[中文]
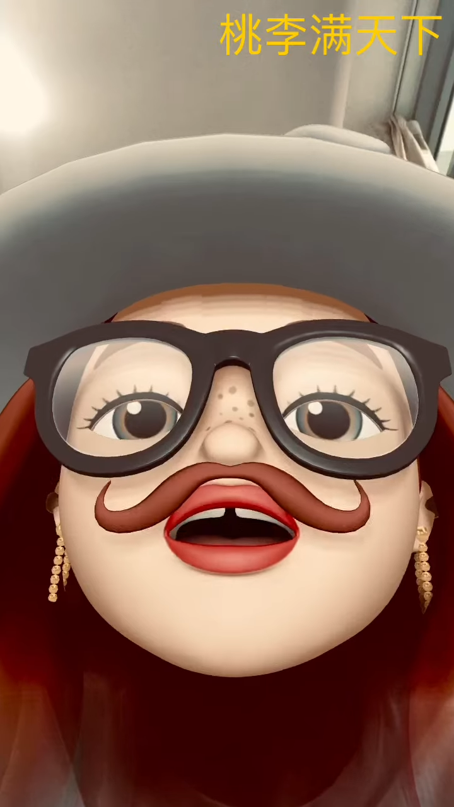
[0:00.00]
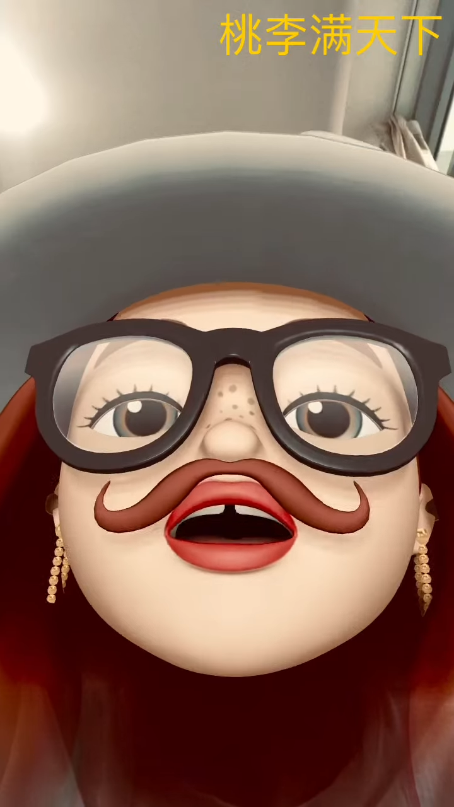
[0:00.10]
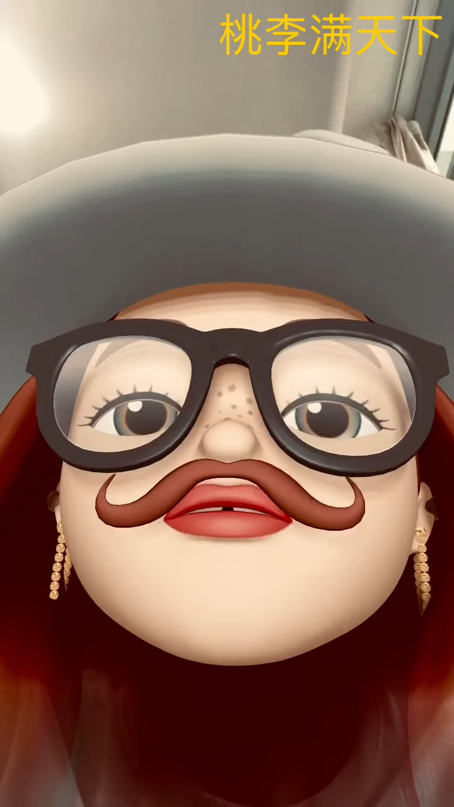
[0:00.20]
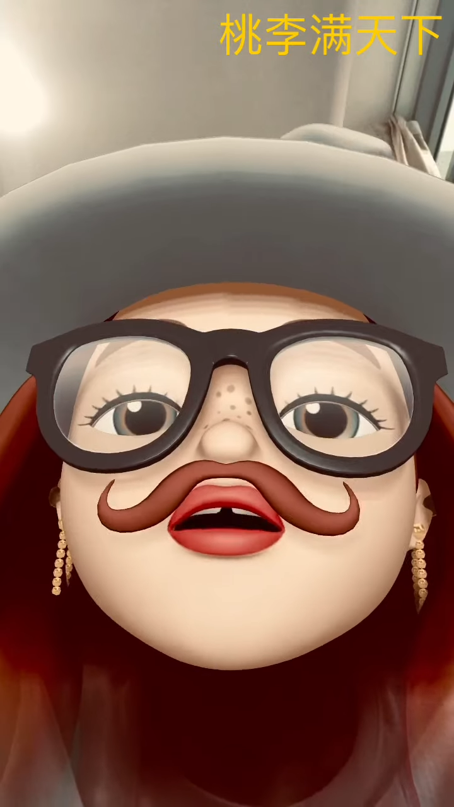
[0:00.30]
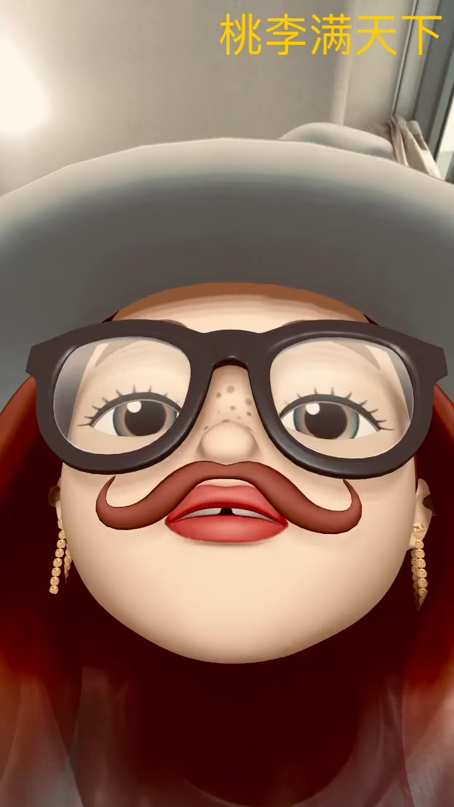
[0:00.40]

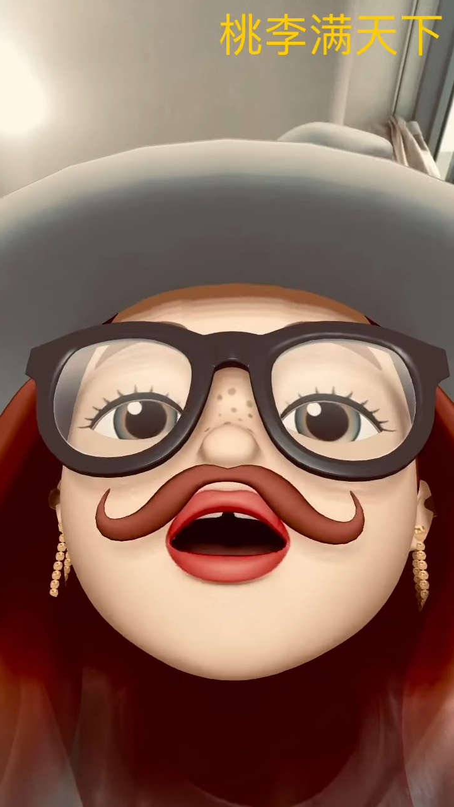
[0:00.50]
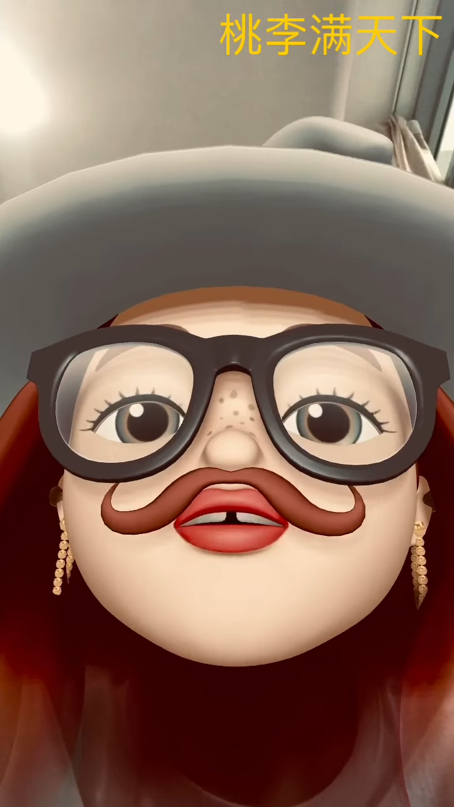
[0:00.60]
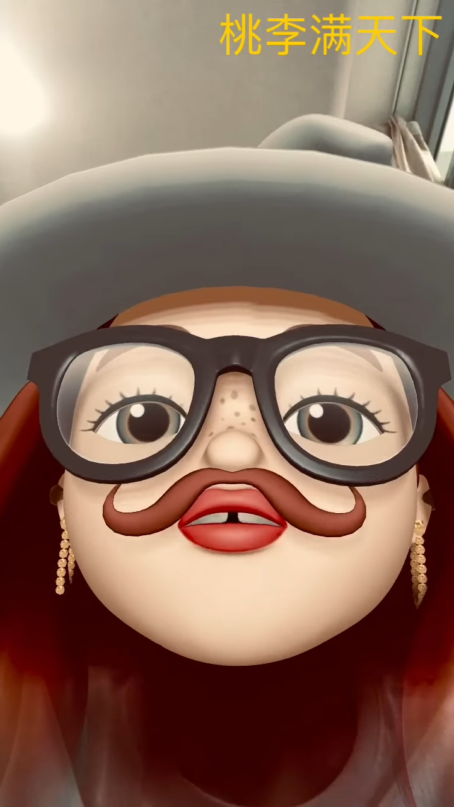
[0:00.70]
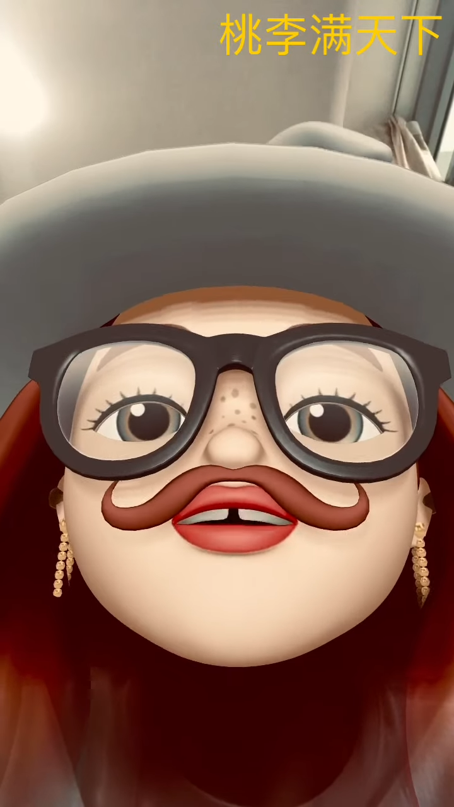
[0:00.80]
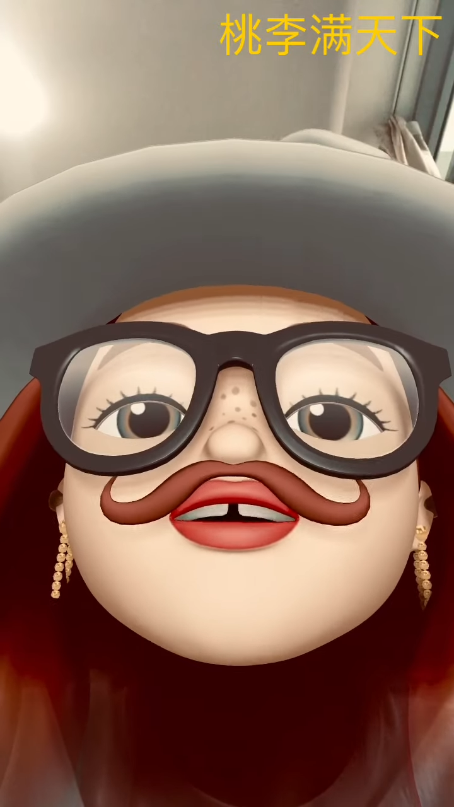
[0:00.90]
并把学
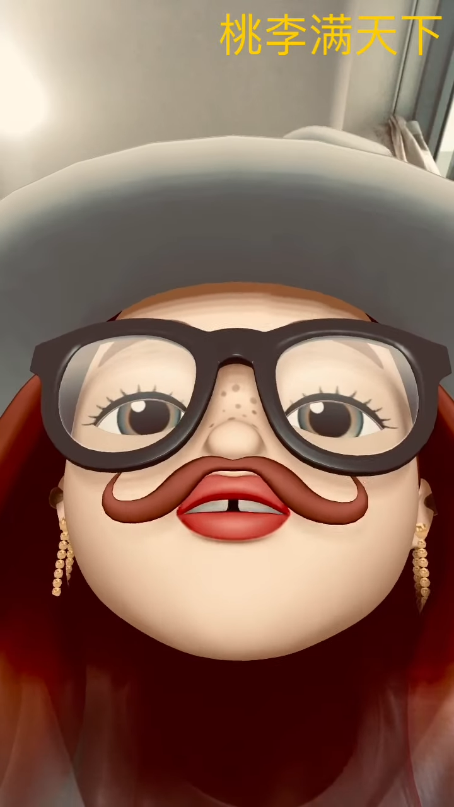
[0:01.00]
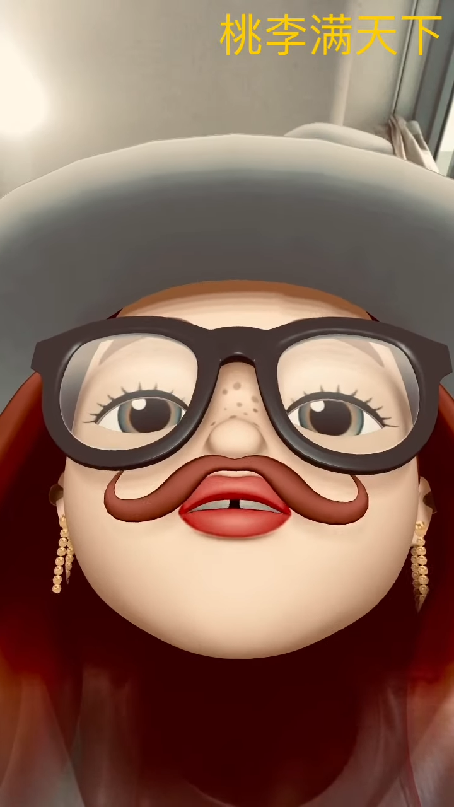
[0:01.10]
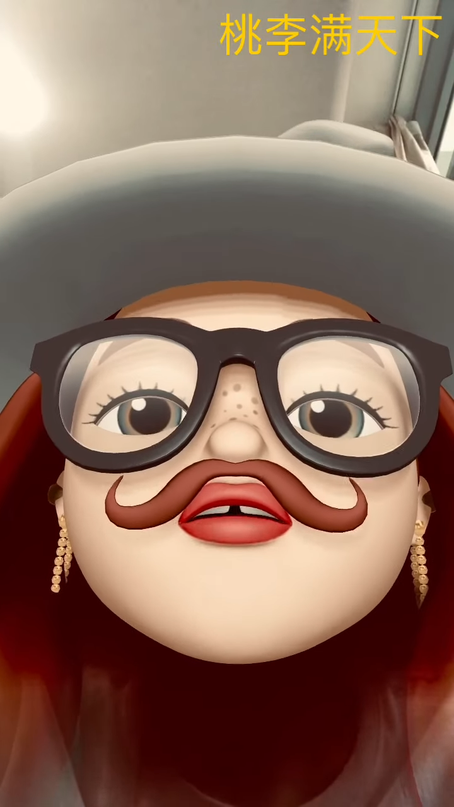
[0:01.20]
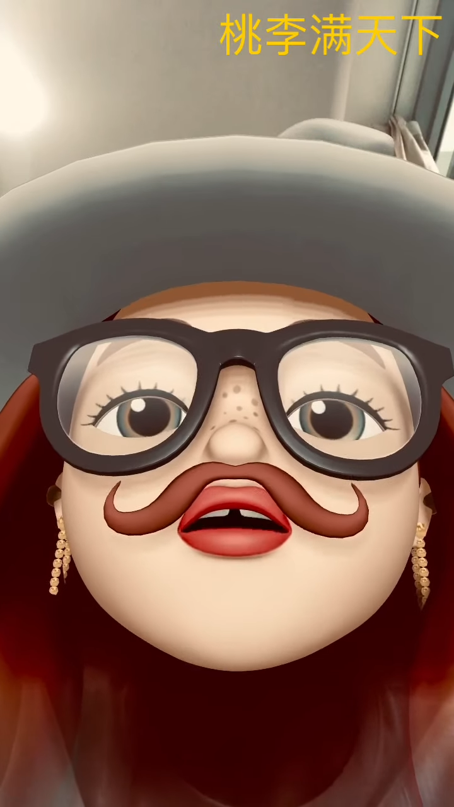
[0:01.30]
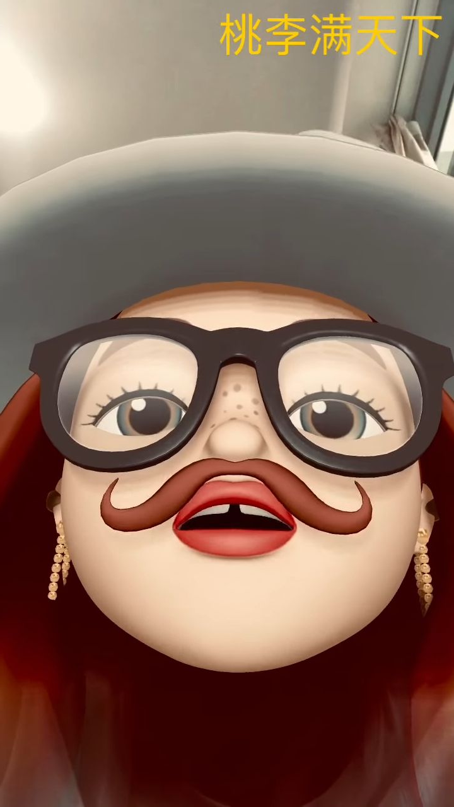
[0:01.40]
生
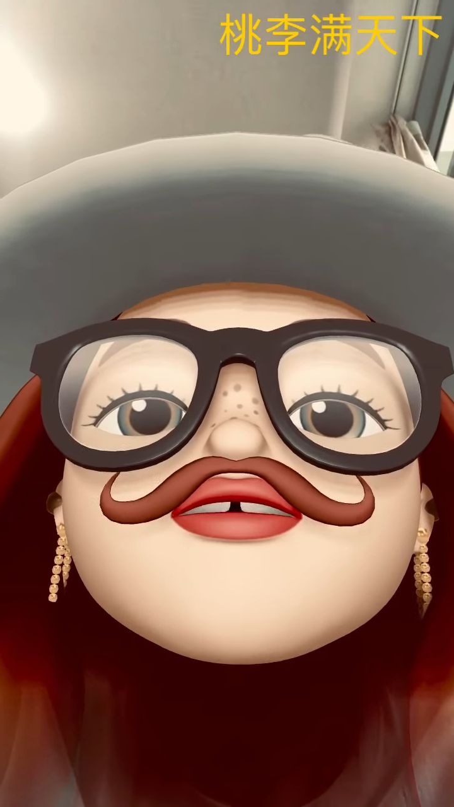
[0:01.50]
多。